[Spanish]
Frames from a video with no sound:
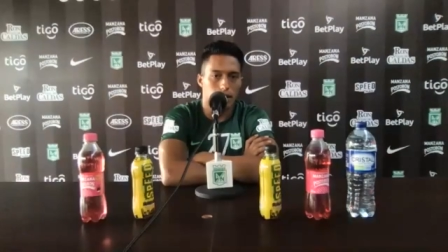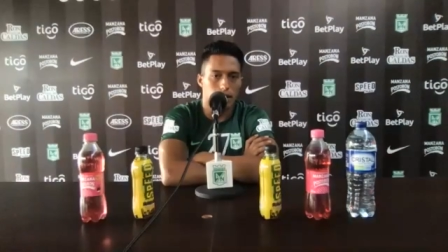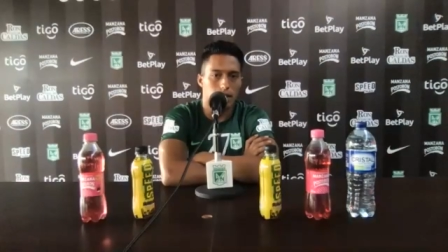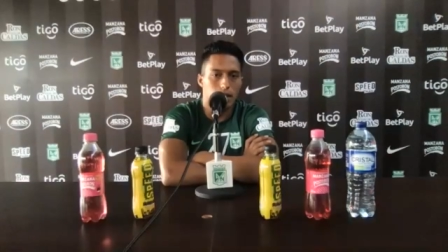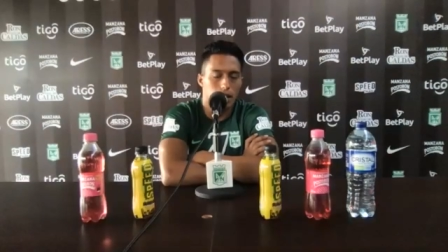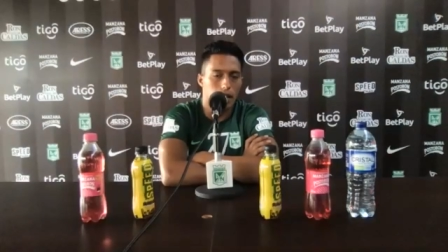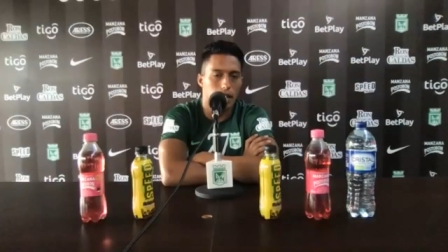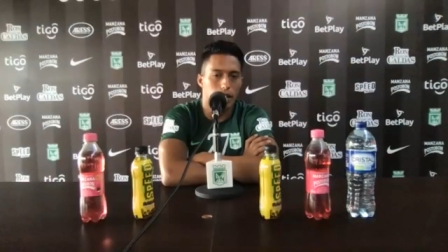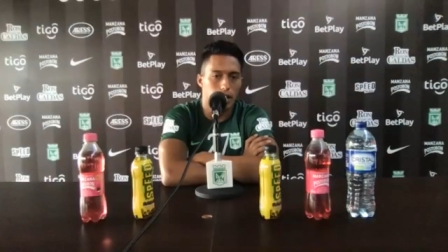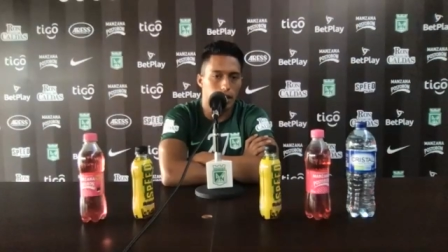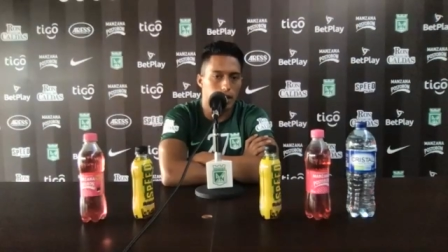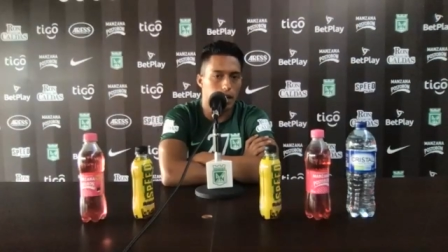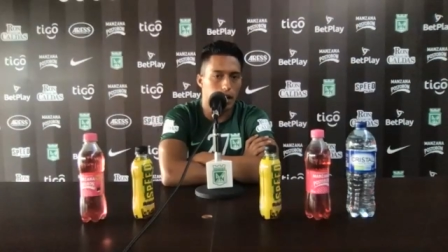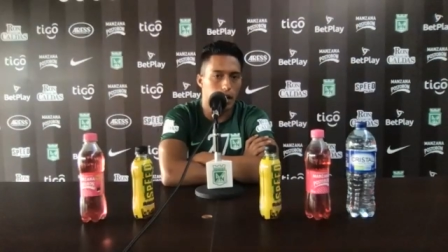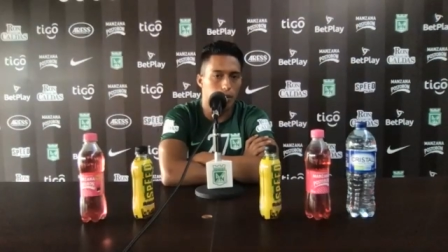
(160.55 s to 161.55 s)
quiere venir
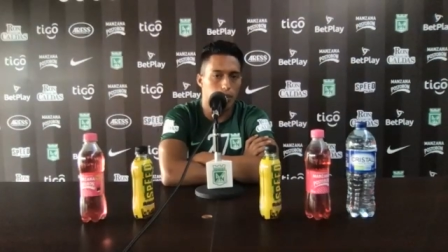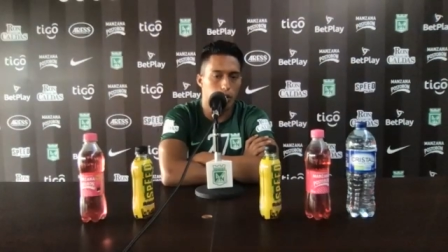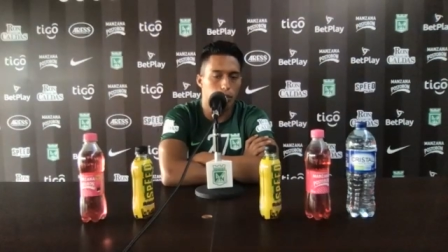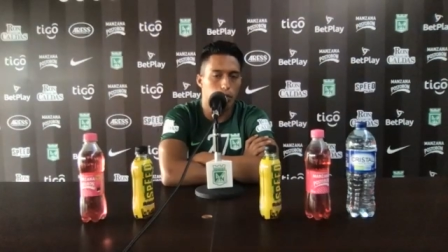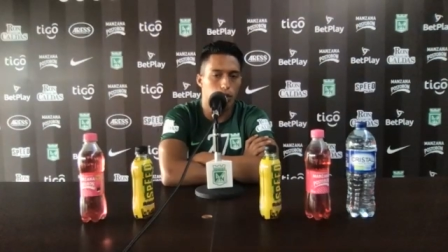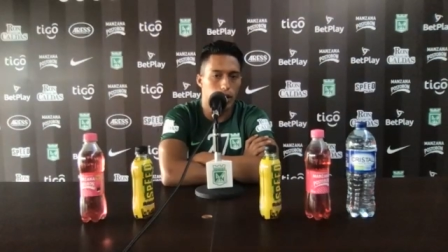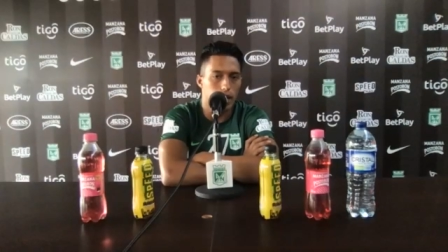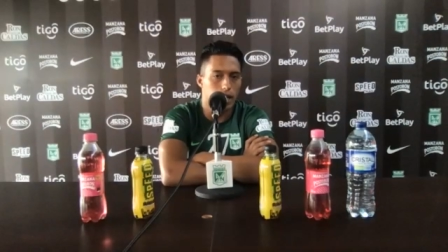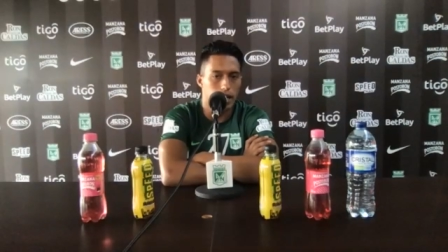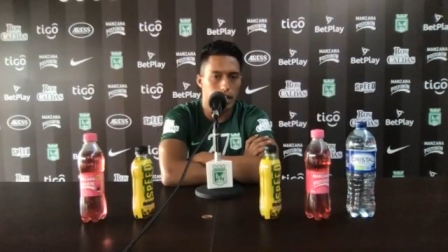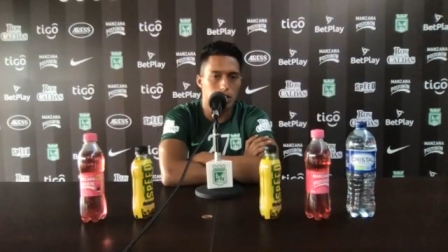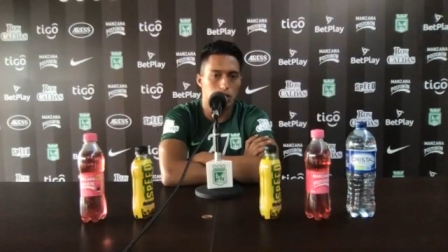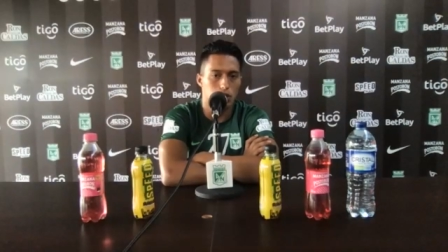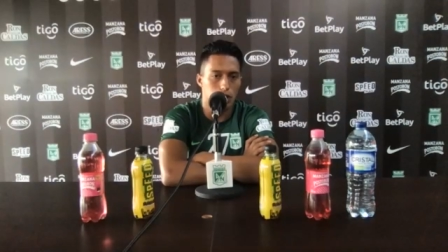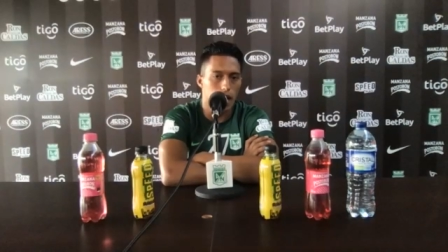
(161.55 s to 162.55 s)
a proponerle a
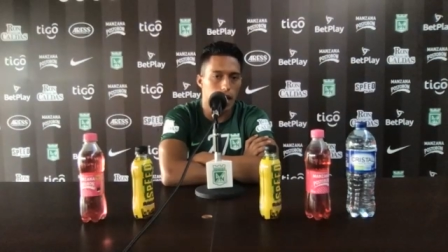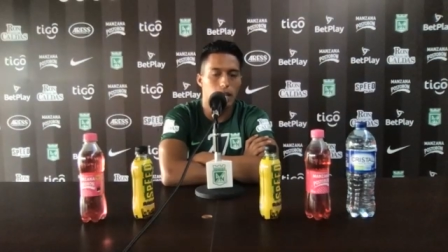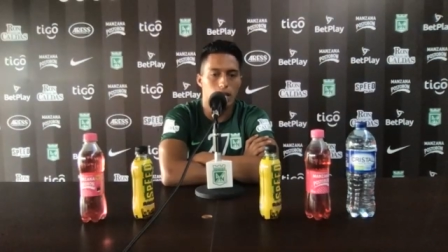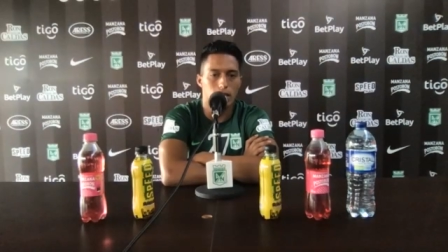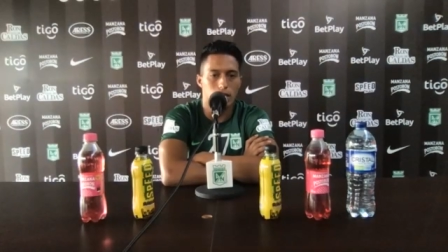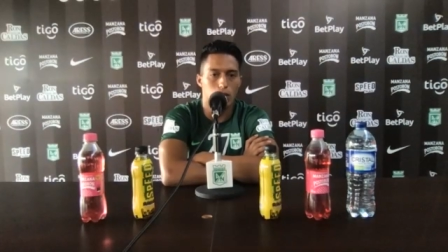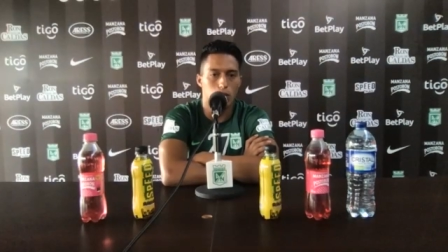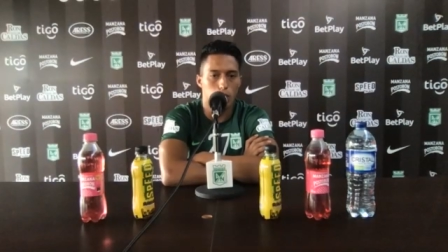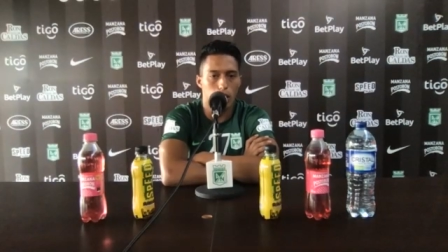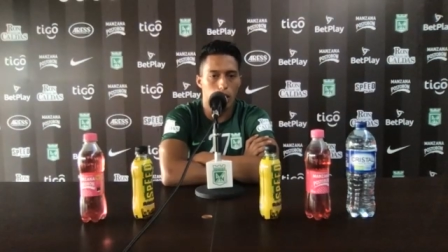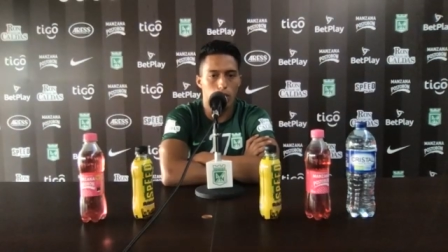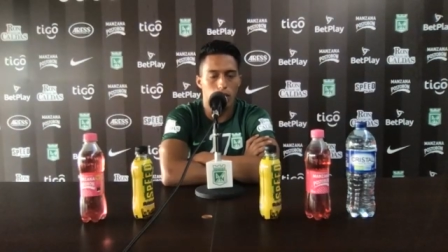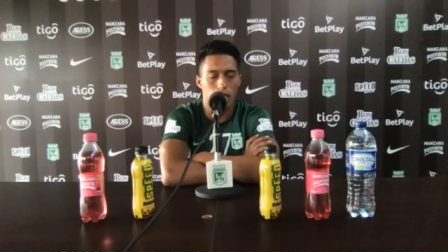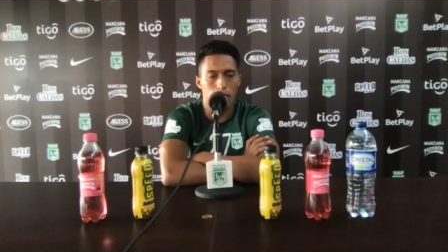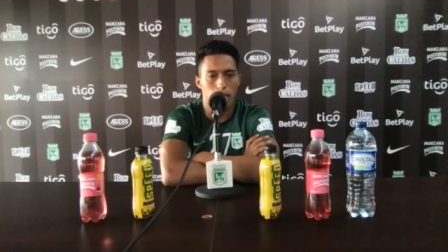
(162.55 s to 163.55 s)
Nacional y hacer un juego
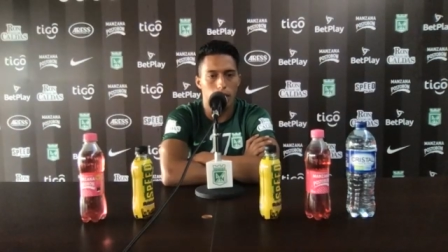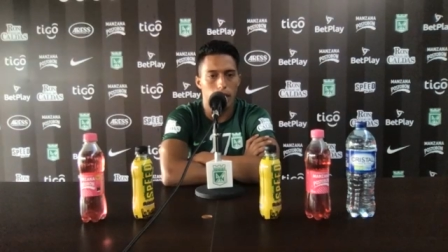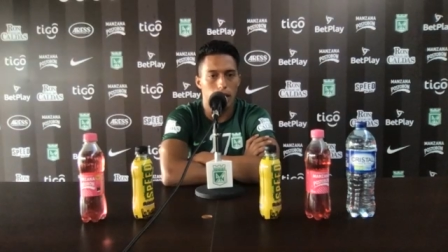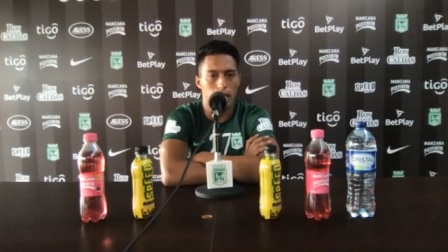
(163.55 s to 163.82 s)
también